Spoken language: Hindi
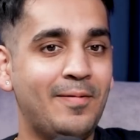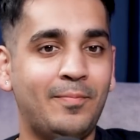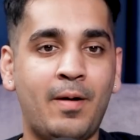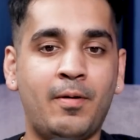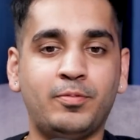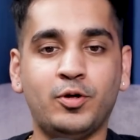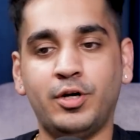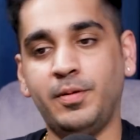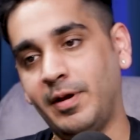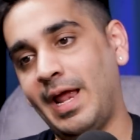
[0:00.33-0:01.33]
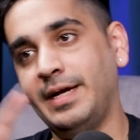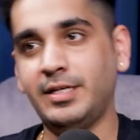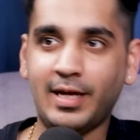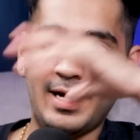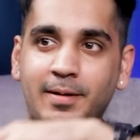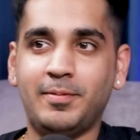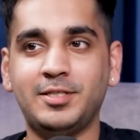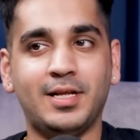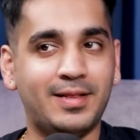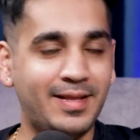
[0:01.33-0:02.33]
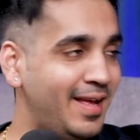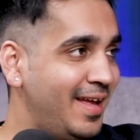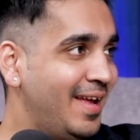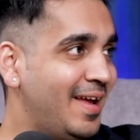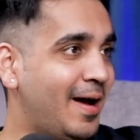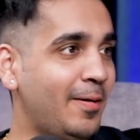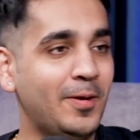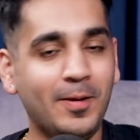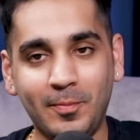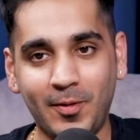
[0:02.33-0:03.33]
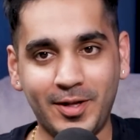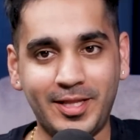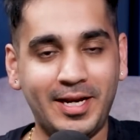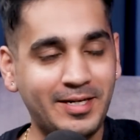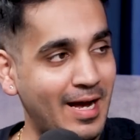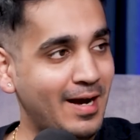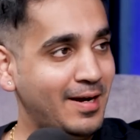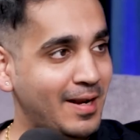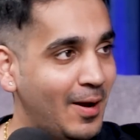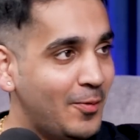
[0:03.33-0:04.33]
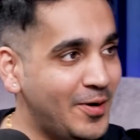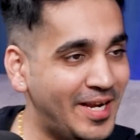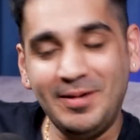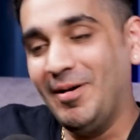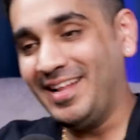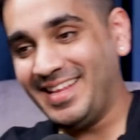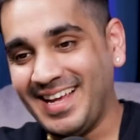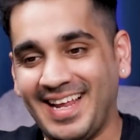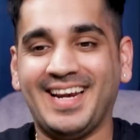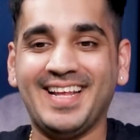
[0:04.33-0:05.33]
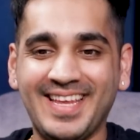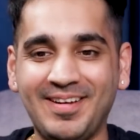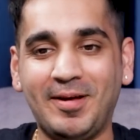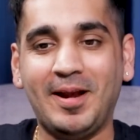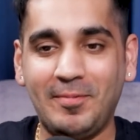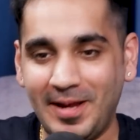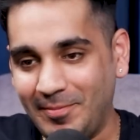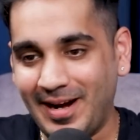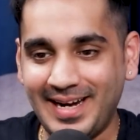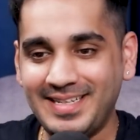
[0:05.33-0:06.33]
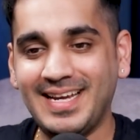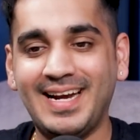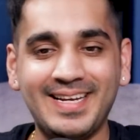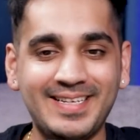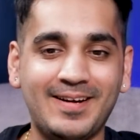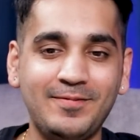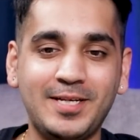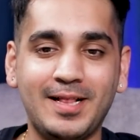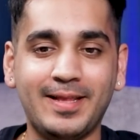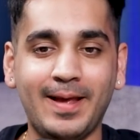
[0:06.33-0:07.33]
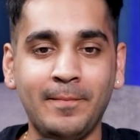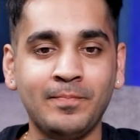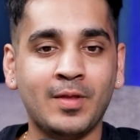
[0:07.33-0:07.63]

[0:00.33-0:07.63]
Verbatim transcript: मैम अब थोड़ी ब्राइट साइड पे चलते हैं अभी हम बहुत एक डार्क क्लाउड की बातें कर रहे थे पर अब एक ब्राइट साइड की तरफ चलते हैं